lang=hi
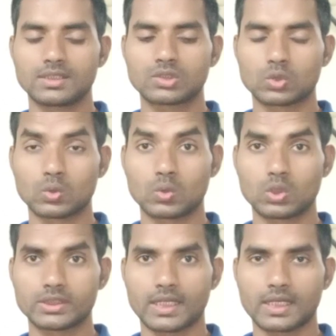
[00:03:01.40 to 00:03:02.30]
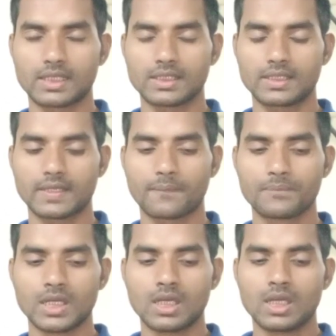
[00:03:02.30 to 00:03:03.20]
ही शुरू हो जाएगा ठीक है
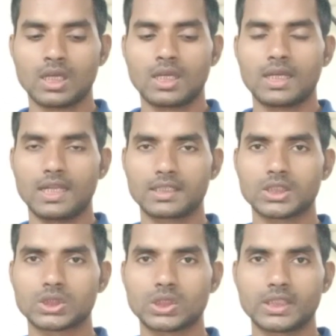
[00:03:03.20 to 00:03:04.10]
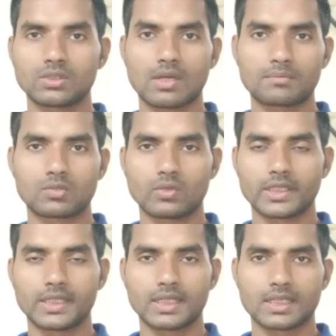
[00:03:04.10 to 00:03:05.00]
लेकिन दोस्तों ये जो आप
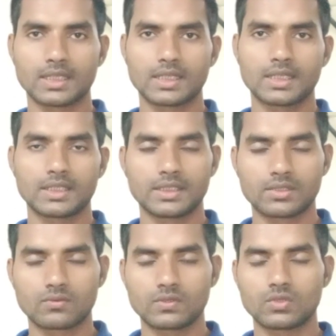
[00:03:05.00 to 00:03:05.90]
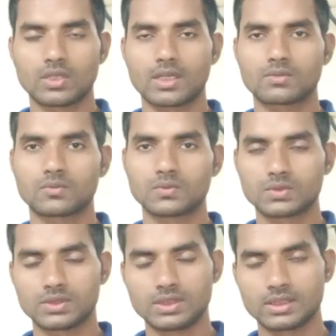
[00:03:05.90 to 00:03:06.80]
ट्वीट देख रहे हैं ये ट्वीट जो है कुछ
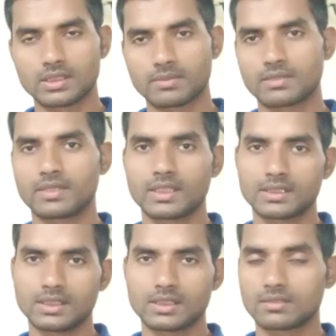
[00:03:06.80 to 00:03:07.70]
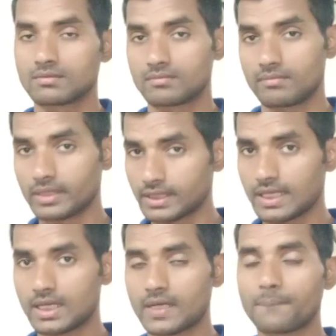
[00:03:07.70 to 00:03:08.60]
दिन के मतलब एक दिन
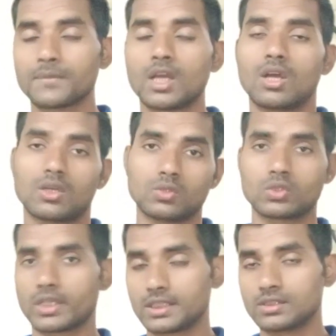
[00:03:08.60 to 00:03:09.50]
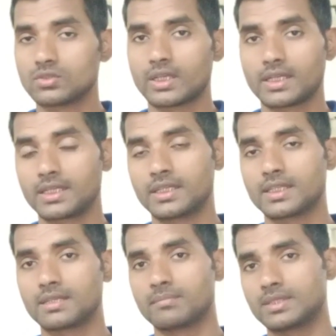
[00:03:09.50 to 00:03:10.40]
बताया दूसरे दिन जो है
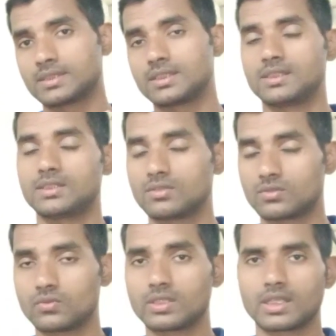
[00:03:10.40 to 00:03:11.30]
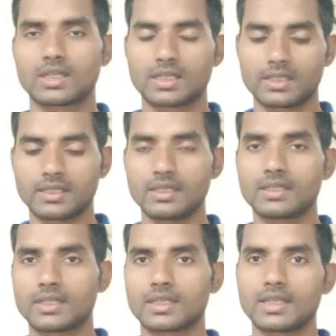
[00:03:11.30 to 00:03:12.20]
इंडियन एम्बेसी ने जो ट्वीट देख रहे हैं
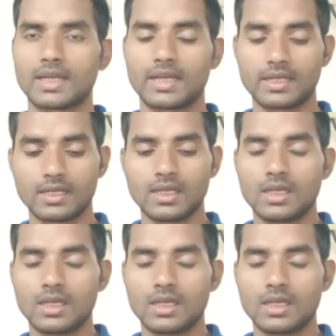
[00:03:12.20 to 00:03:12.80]
डिलीट कर दिया है